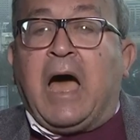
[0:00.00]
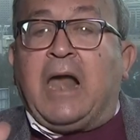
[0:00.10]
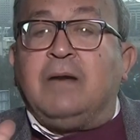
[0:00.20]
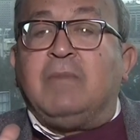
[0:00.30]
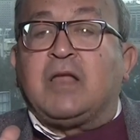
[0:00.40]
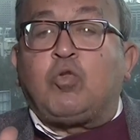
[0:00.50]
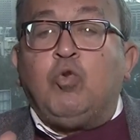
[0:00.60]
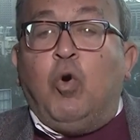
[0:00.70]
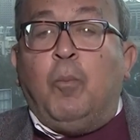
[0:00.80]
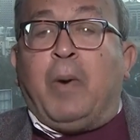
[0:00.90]

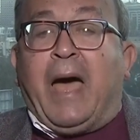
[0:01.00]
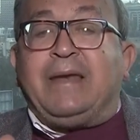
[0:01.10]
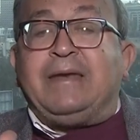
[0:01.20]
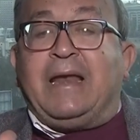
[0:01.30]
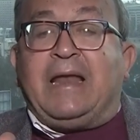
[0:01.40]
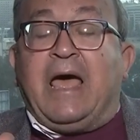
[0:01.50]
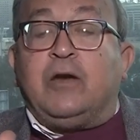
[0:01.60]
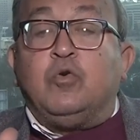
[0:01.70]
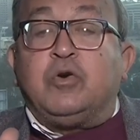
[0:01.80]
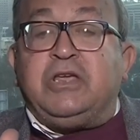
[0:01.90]
المطلوب اننا
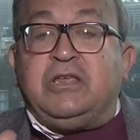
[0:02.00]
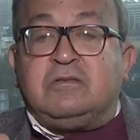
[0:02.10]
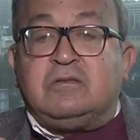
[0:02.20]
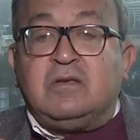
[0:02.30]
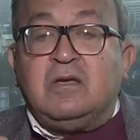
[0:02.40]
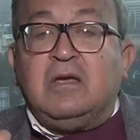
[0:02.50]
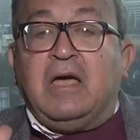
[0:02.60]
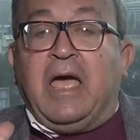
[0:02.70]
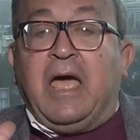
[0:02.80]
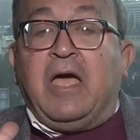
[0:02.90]
نريد
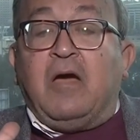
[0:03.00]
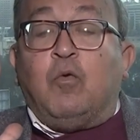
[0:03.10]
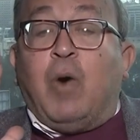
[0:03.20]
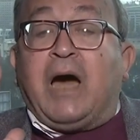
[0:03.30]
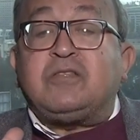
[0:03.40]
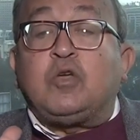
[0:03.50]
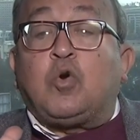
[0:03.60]
آه، وقت